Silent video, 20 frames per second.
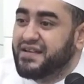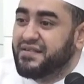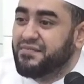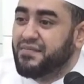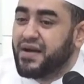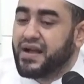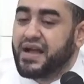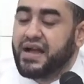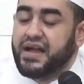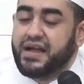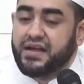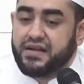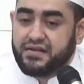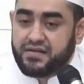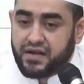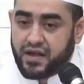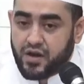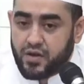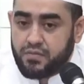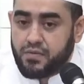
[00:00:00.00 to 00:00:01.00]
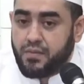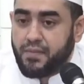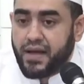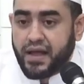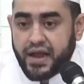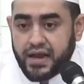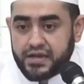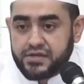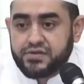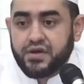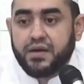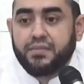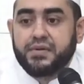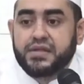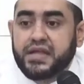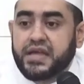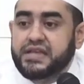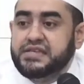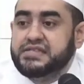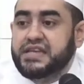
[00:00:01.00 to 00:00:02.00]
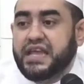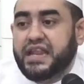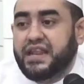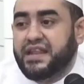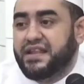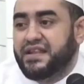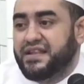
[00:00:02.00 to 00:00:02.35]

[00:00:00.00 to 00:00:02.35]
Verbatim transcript: maka kalau mau makan juga minta izin